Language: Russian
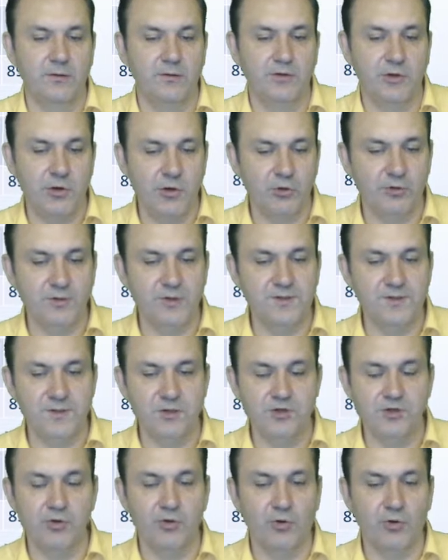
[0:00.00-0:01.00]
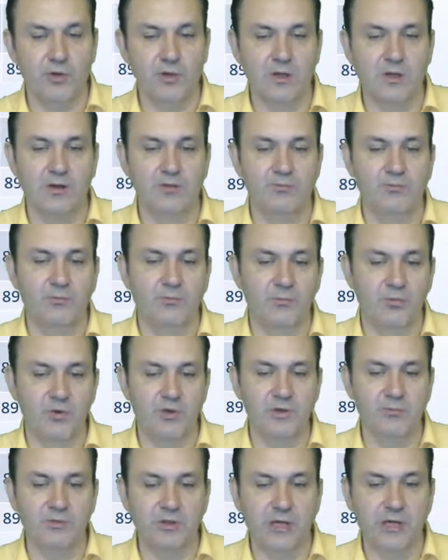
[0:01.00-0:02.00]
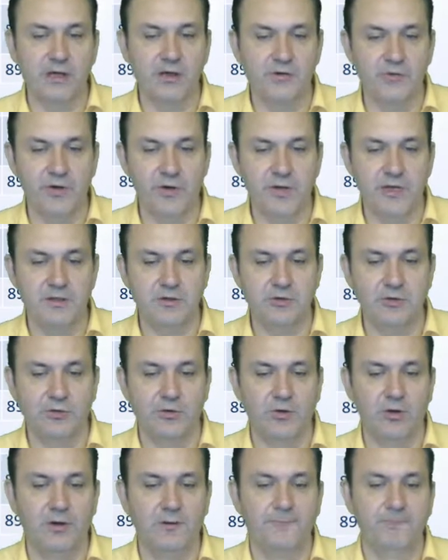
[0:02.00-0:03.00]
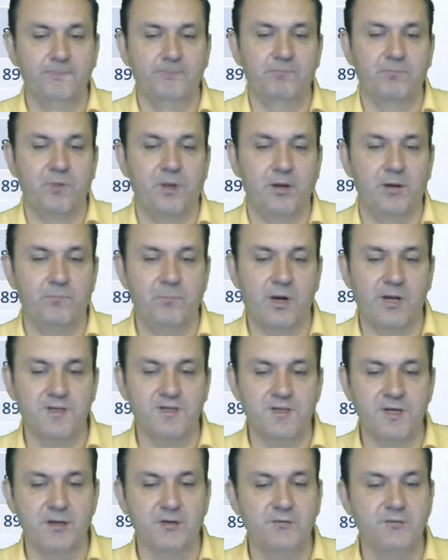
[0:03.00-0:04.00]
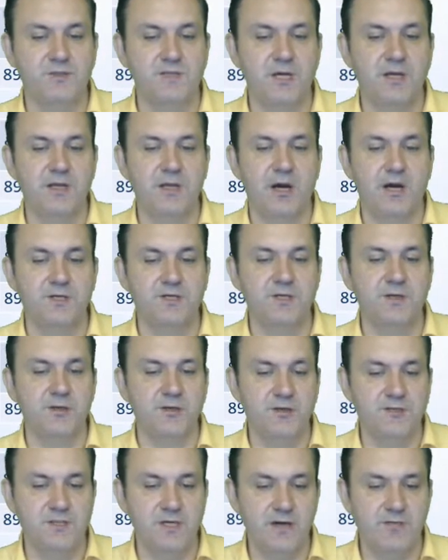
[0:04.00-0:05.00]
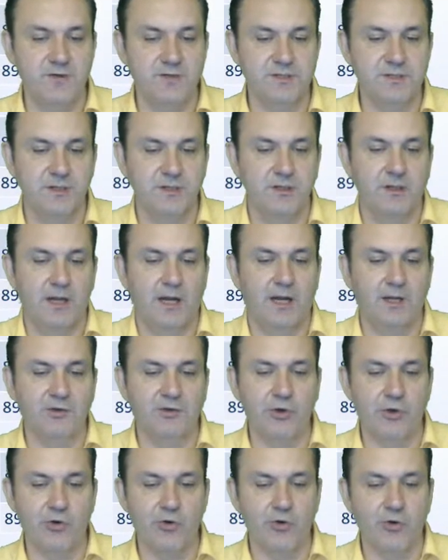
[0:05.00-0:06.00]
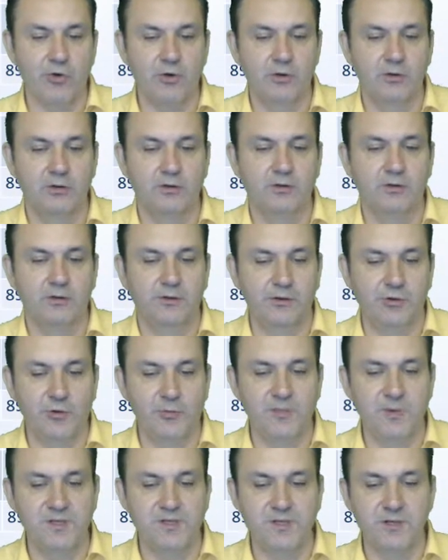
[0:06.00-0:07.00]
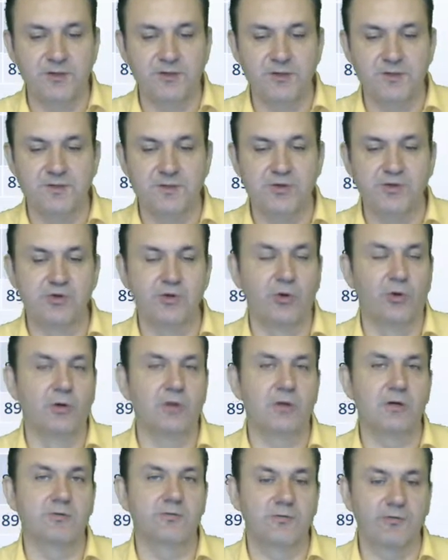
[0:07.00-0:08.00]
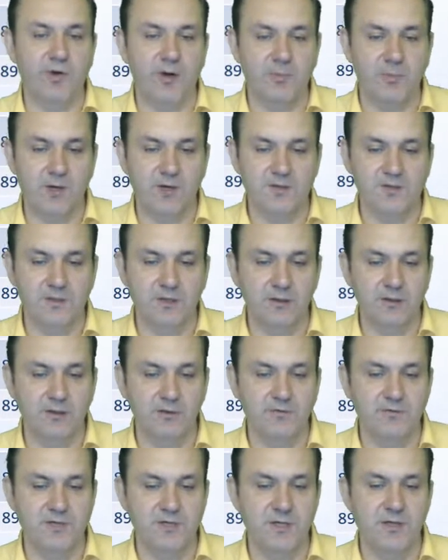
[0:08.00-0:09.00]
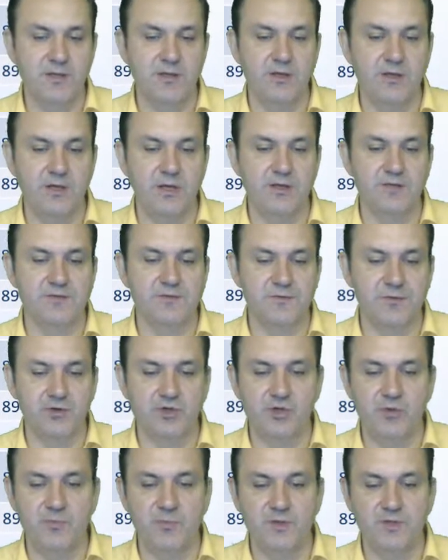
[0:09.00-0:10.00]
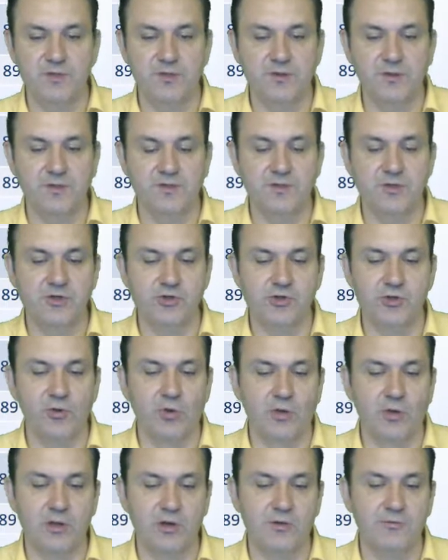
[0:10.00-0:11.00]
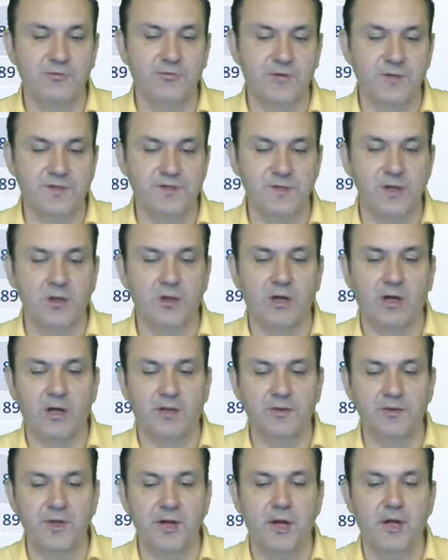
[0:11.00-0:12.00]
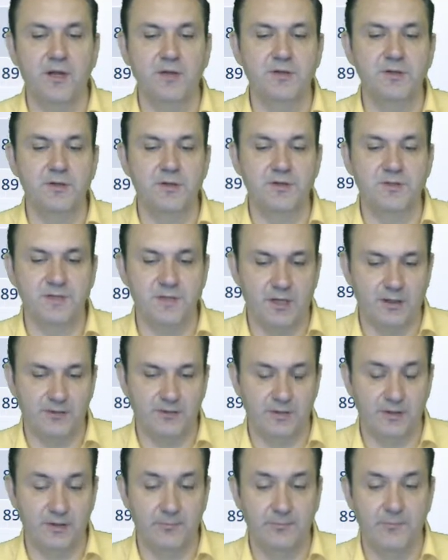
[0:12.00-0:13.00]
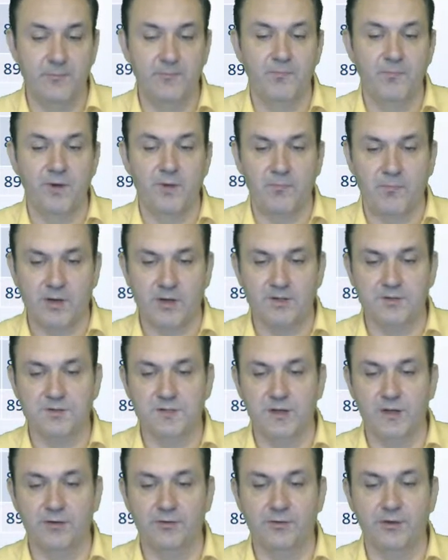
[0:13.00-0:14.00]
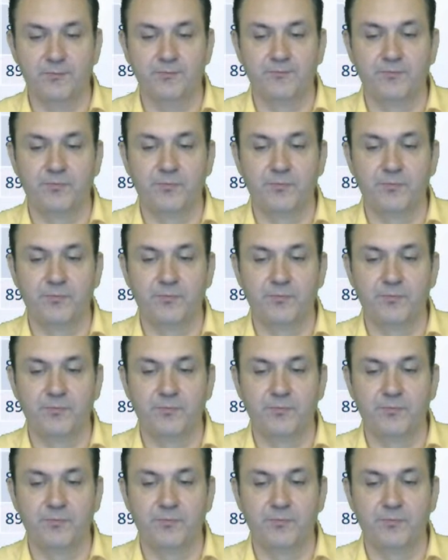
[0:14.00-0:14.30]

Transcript: 3000 долларов, будем так говорить, то процент в день 1,9, от 3 до 5000 долларов 2% в день и свыше 5000 долларов 2,1%.